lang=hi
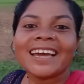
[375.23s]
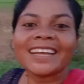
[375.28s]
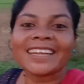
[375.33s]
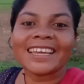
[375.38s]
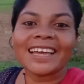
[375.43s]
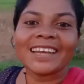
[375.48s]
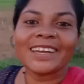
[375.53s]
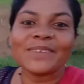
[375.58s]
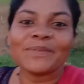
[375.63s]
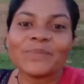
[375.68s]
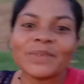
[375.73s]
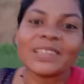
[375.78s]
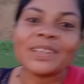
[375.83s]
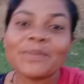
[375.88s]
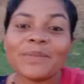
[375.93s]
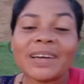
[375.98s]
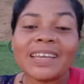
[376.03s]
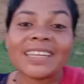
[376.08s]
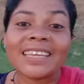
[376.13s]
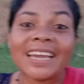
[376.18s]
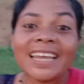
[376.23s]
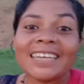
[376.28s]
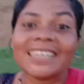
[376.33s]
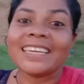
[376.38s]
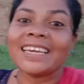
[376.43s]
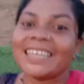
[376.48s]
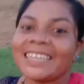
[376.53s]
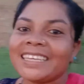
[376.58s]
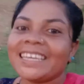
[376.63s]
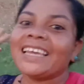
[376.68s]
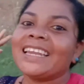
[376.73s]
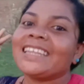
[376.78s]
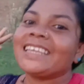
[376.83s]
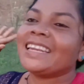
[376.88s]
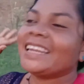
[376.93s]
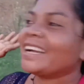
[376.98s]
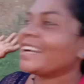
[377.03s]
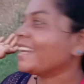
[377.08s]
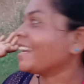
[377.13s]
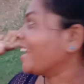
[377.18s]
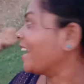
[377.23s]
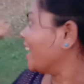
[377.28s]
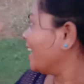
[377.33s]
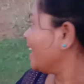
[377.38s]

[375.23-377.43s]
हरियाली मतलब हरियाली हरियाली लग रहा